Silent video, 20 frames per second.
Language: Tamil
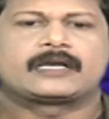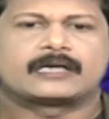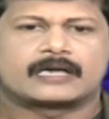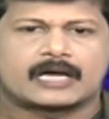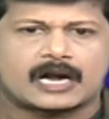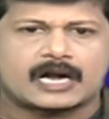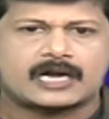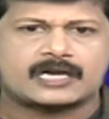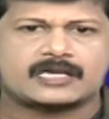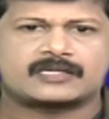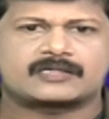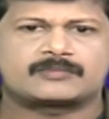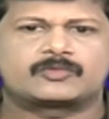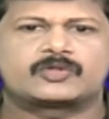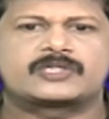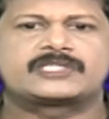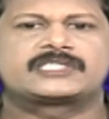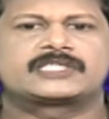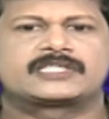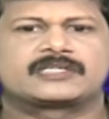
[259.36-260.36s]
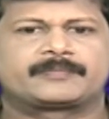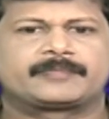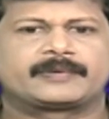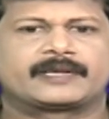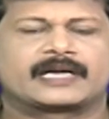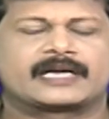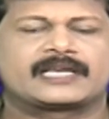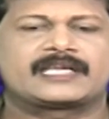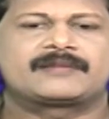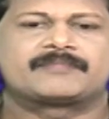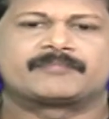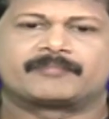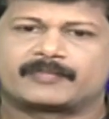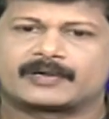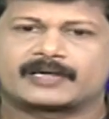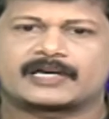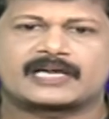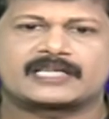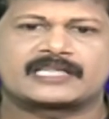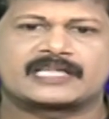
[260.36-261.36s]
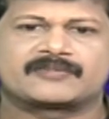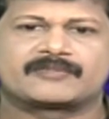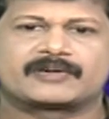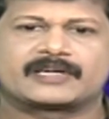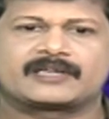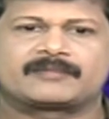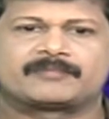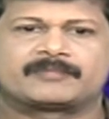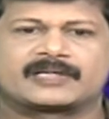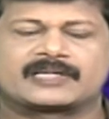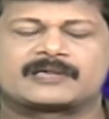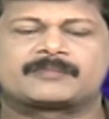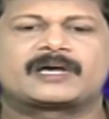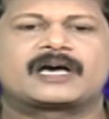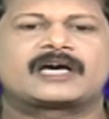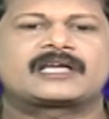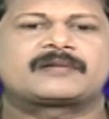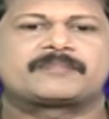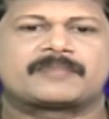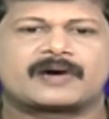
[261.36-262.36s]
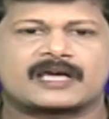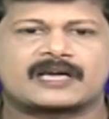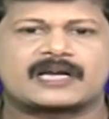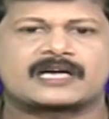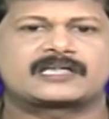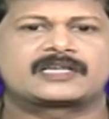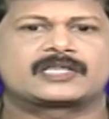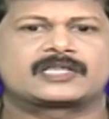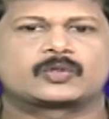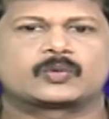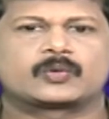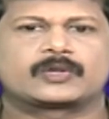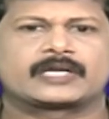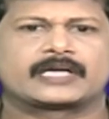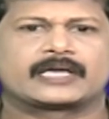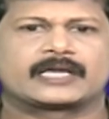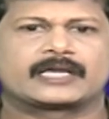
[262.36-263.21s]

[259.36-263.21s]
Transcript: நாடகம் முடிஞ்சதுக்கு பின்னாடி மகாதேவனை மனமாற பாராட்டினதோட